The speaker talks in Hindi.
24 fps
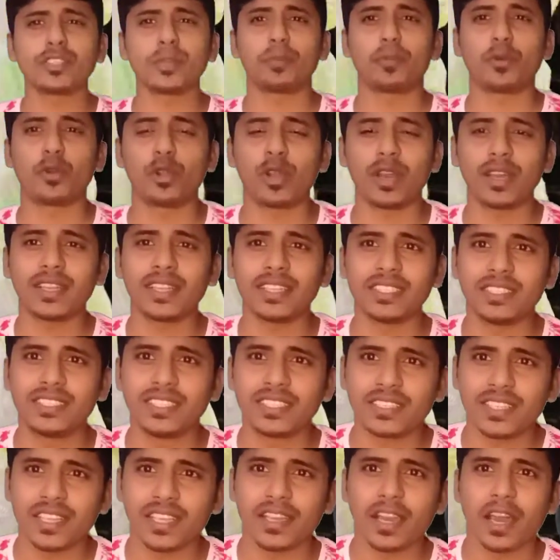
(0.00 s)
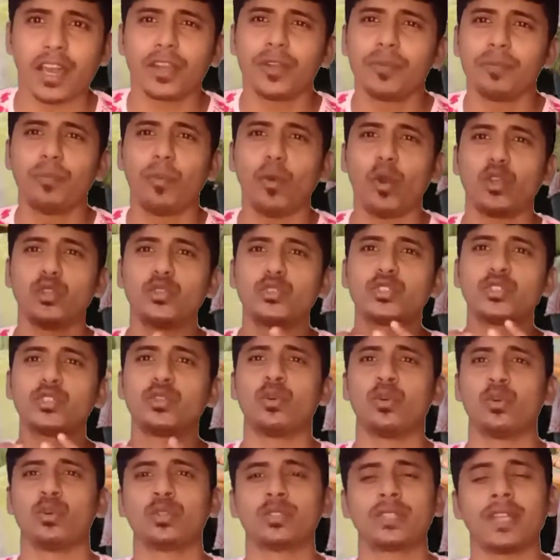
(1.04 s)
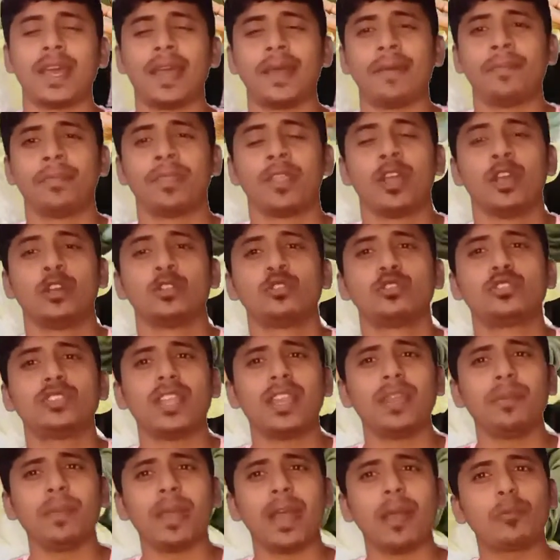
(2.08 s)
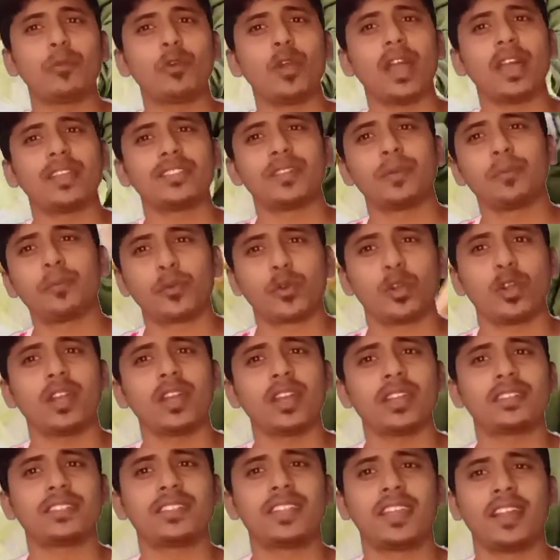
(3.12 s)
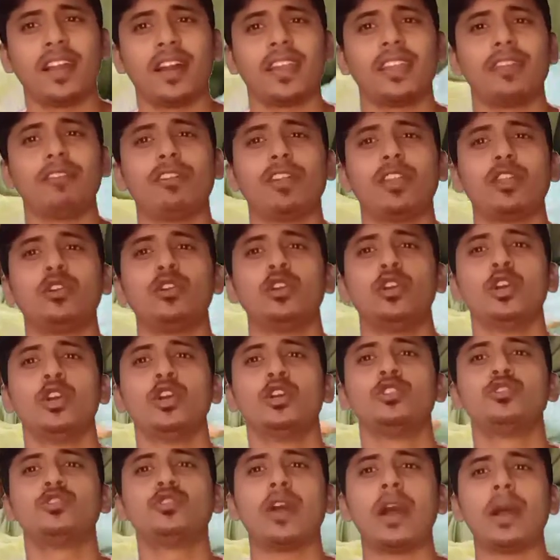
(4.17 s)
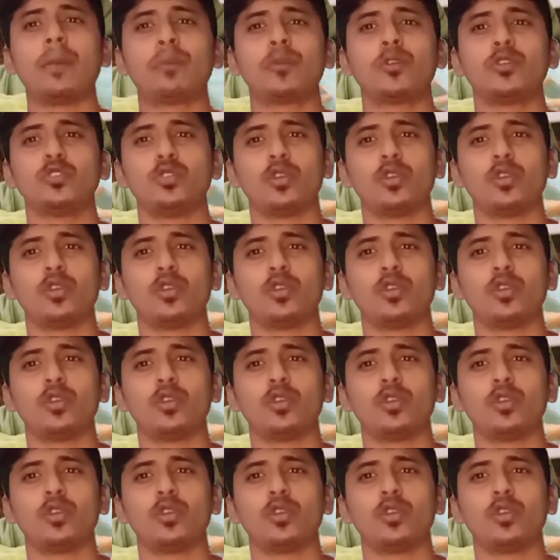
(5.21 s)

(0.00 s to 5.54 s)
से प्रोडक्ट है जिसके कारण पॉल्यूशन होता है तो चलिए मैं आपको ऐसे प्रोडक्ट दिखाने वाला हूँ जो आपको